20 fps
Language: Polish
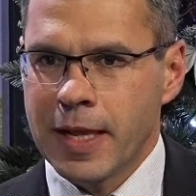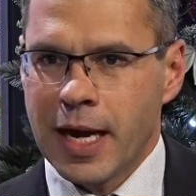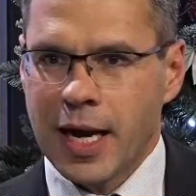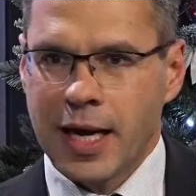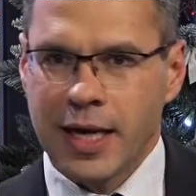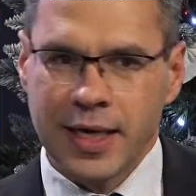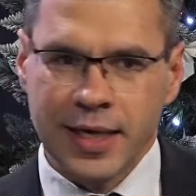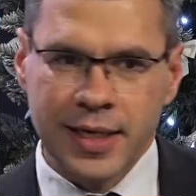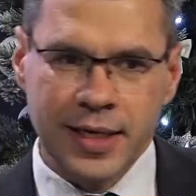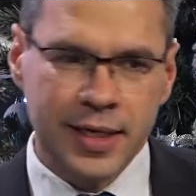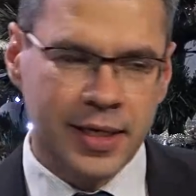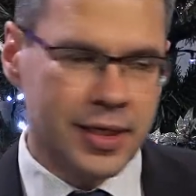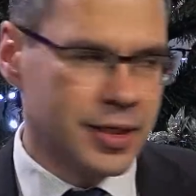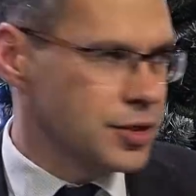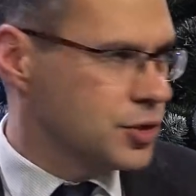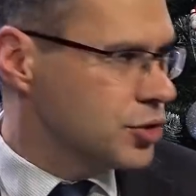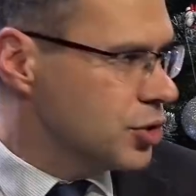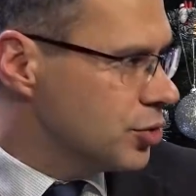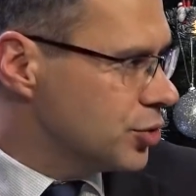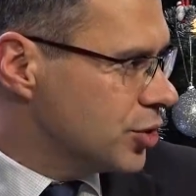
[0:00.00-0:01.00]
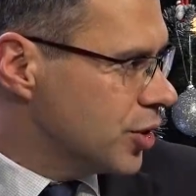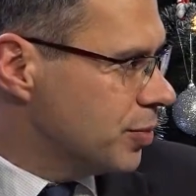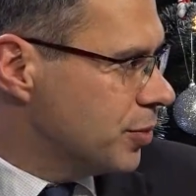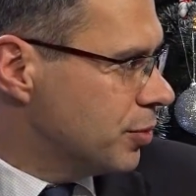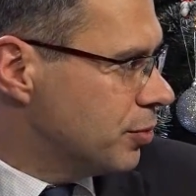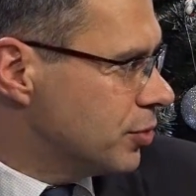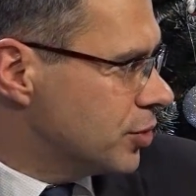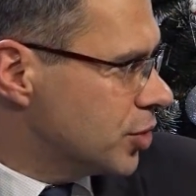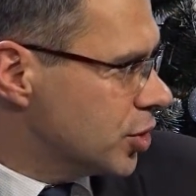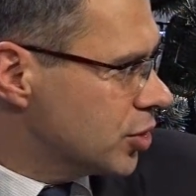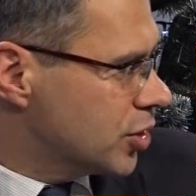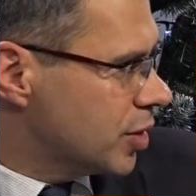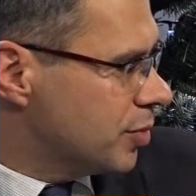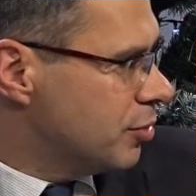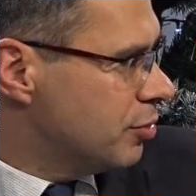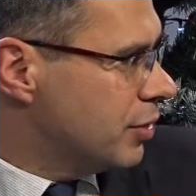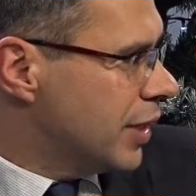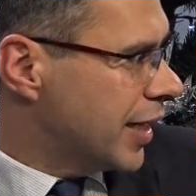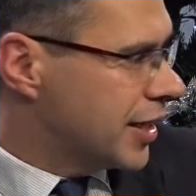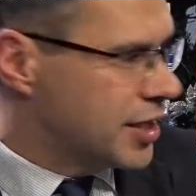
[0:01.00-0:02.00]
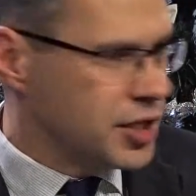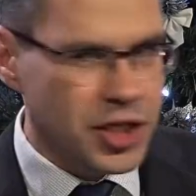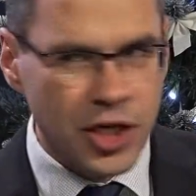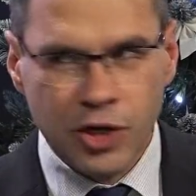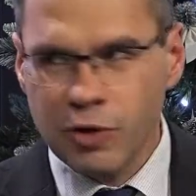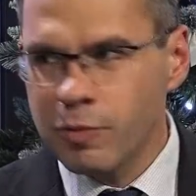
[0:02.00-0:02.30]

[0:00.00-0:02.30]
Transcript: Ale co zrobił, co zrobił Jaki? Nie